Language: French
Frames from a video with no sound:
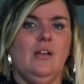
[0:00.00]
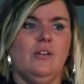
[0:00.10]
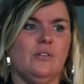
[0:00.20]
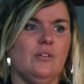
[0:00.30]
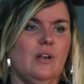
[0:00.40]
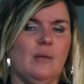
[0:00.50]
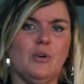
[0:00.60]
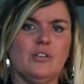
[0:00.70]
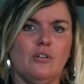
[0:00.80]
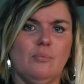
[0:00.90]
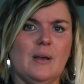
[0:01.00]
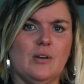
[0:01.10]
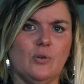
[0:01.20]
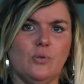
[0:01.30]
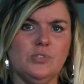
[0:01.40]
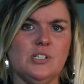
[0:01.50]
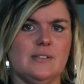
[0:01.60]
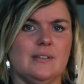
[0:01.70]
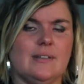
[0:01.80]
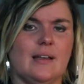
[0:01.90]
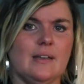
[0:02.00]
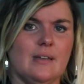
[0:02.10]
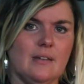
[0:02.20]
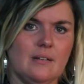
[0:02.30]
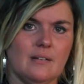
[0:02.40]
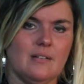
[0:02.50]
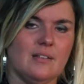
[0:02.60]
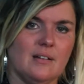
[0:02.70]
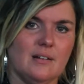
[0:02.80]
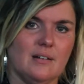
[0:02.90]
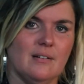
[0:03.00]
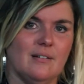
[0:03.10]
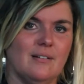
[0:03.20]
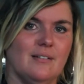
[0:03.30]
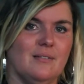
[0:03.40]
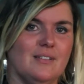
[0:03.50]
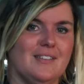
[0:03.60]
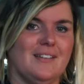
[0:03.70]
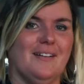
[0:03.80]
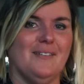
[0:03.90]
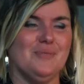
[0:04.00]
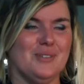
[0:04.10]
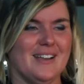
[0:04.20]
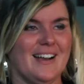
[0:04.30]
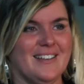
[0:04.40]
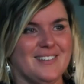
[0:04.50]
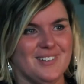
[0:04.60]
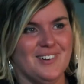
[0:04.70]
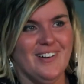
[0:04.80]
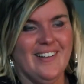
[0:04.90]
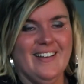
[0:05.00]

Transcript: la moindre plaque rouge était traquée sans modération.